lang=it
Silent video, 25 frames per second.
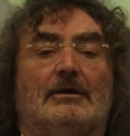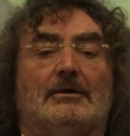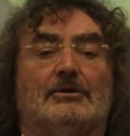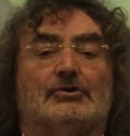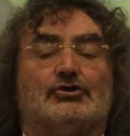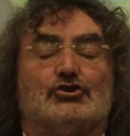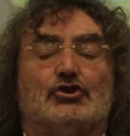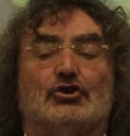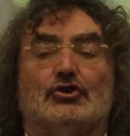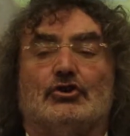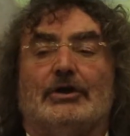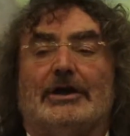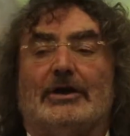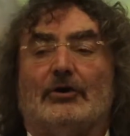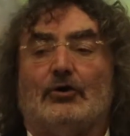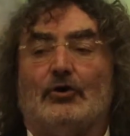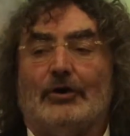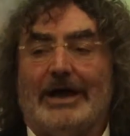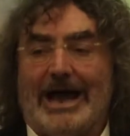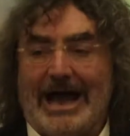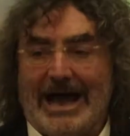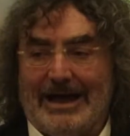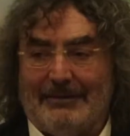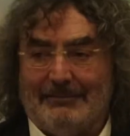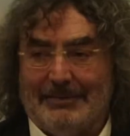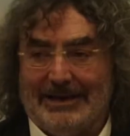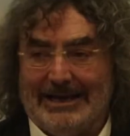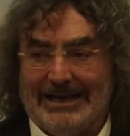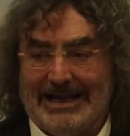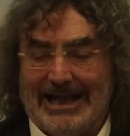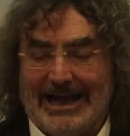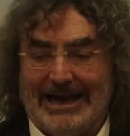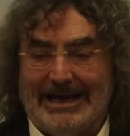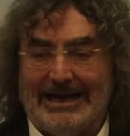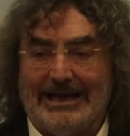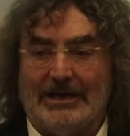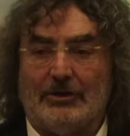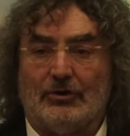sono erogabili
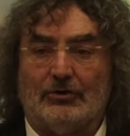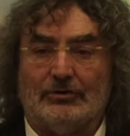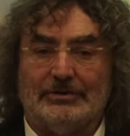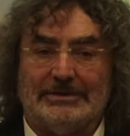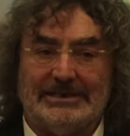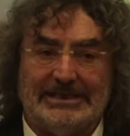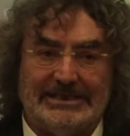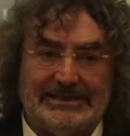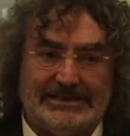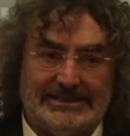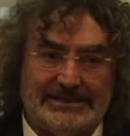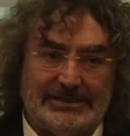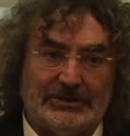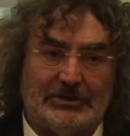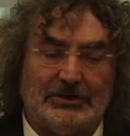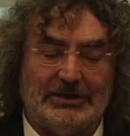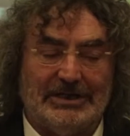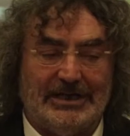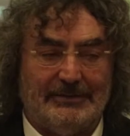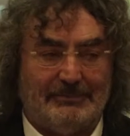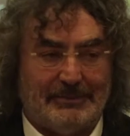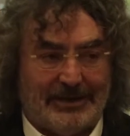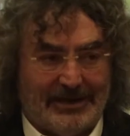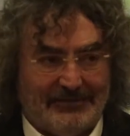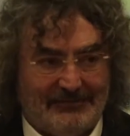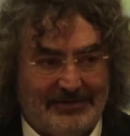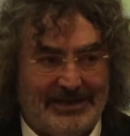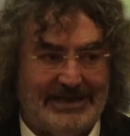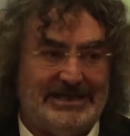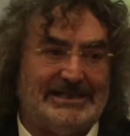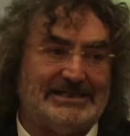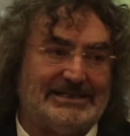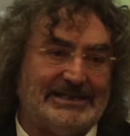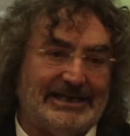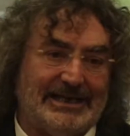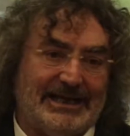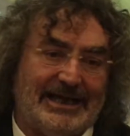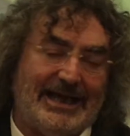alle condizioni
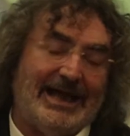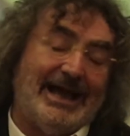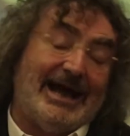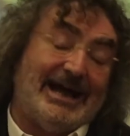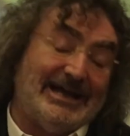previste e